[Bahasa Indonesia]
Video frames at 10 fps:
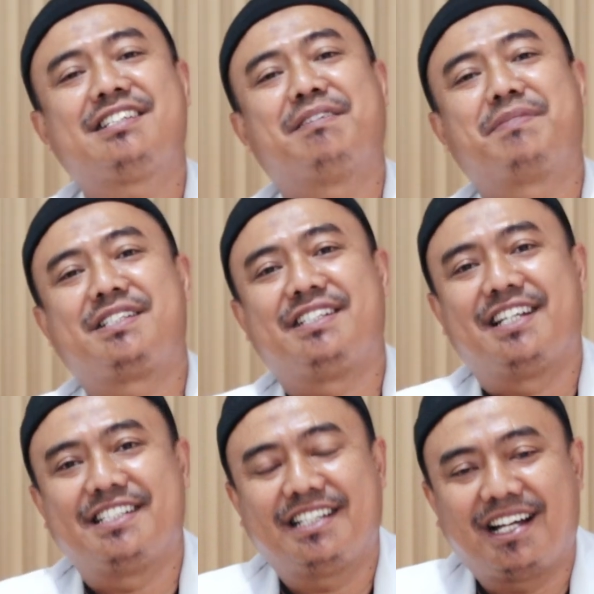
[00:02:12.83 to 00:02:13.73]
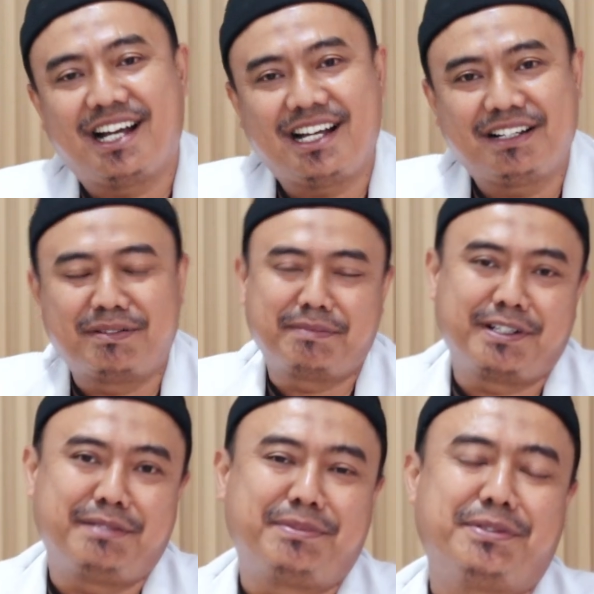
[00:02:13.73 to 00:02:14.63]
sampai sini aja ya
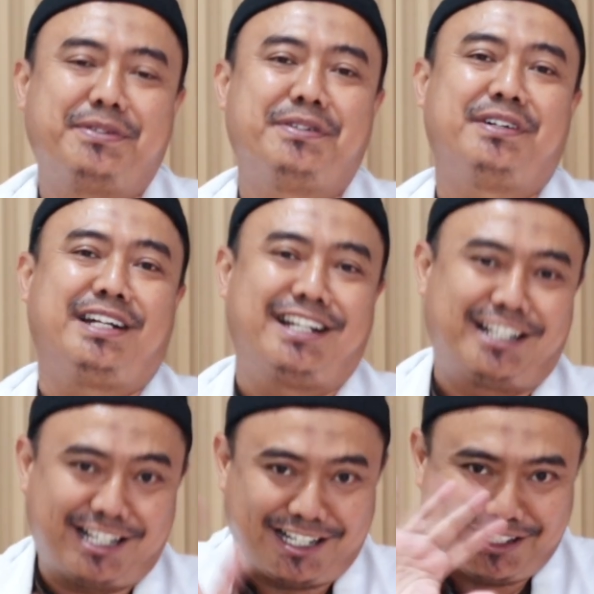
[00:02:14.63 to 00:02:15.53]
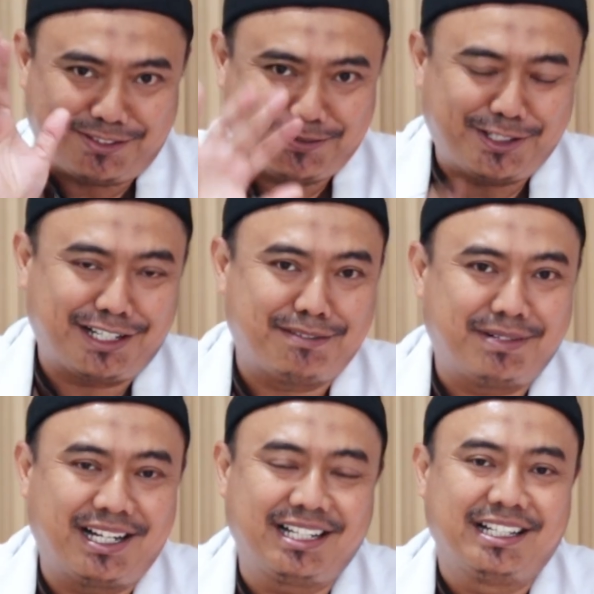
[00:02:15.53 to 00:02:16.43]
Bapak Ibu dan anak-anak semua yang
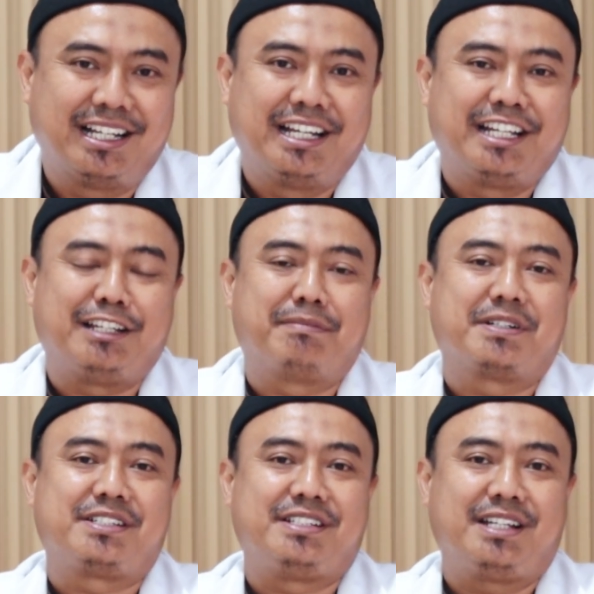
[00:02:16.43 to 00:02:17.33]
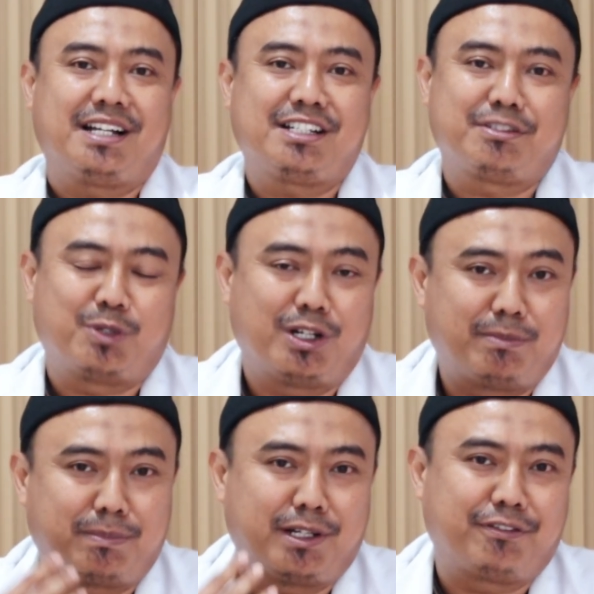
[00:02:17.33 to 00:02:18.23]
hebat. Yang pastinya semoga
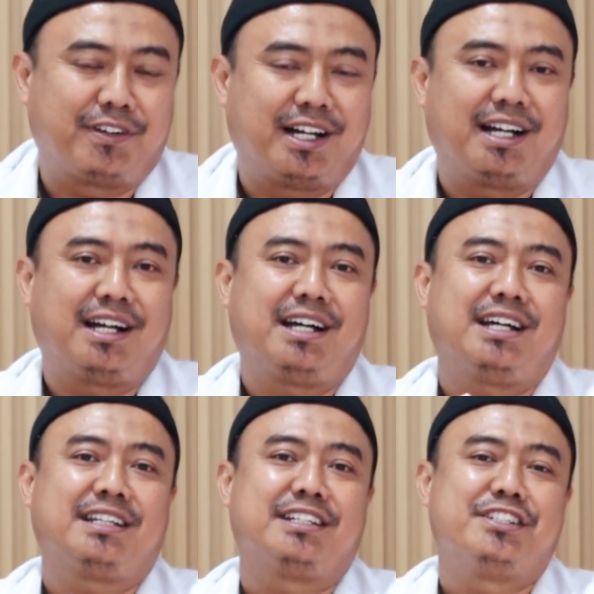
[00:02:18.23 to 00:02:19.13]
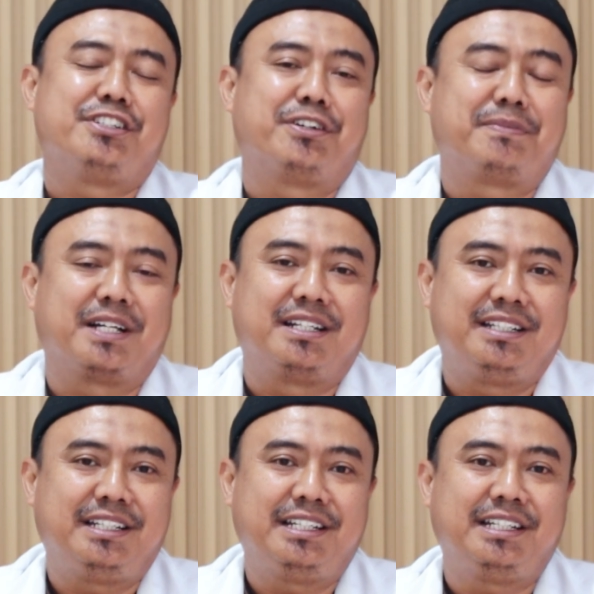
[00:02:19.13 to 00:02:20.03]
bermanfaat tanya jawab
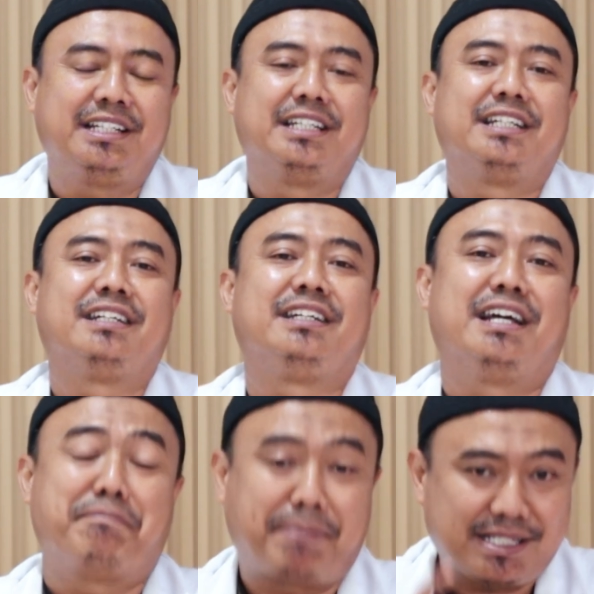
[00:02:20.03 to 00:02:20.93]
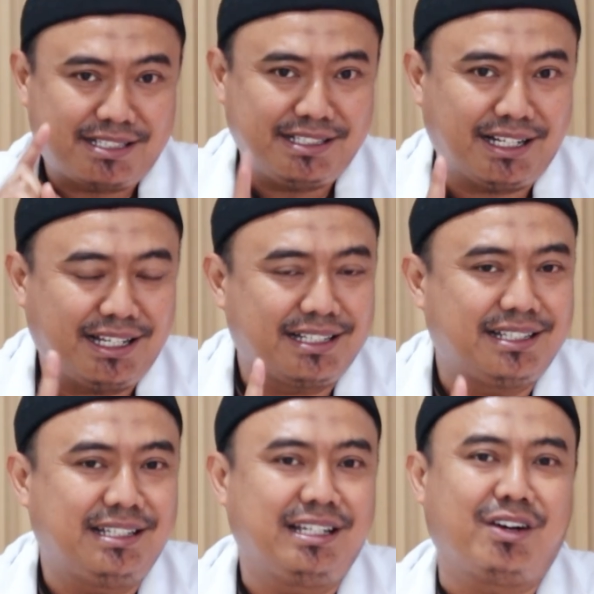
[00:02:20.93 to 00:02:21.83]
tadi. Dan pastinya
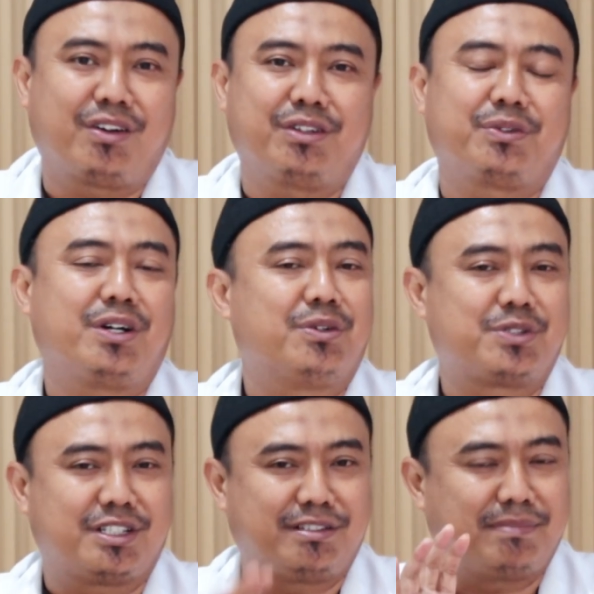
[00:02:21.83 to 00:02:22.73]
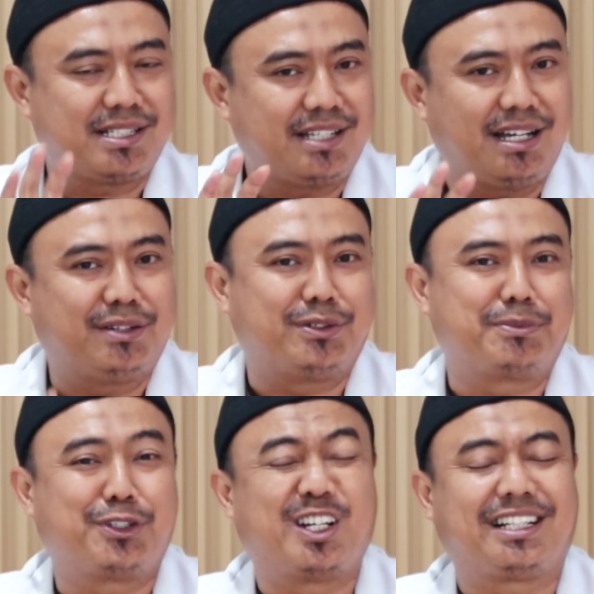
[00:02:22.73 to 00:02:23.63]
lagi, orang tua nggak usah cemas ya untuk
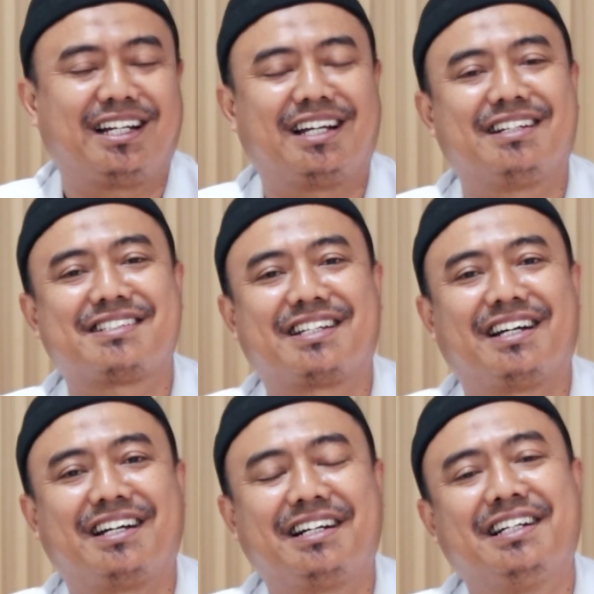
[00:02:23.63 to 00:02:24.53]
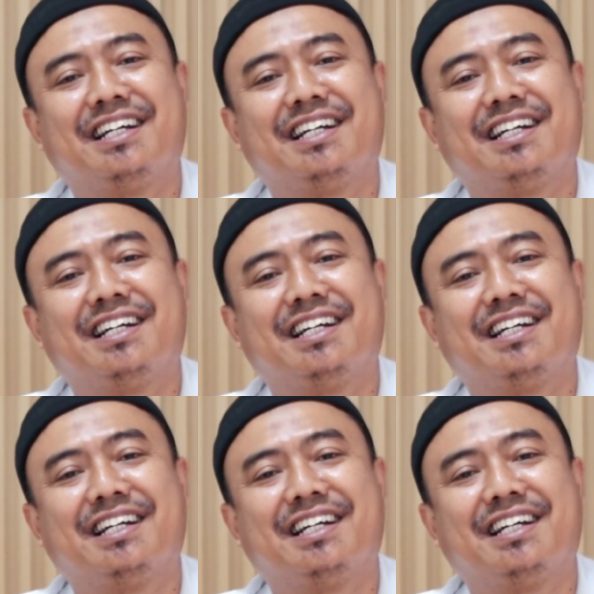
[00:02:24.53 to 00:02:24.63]
menyehatkan anak-anak sekarang.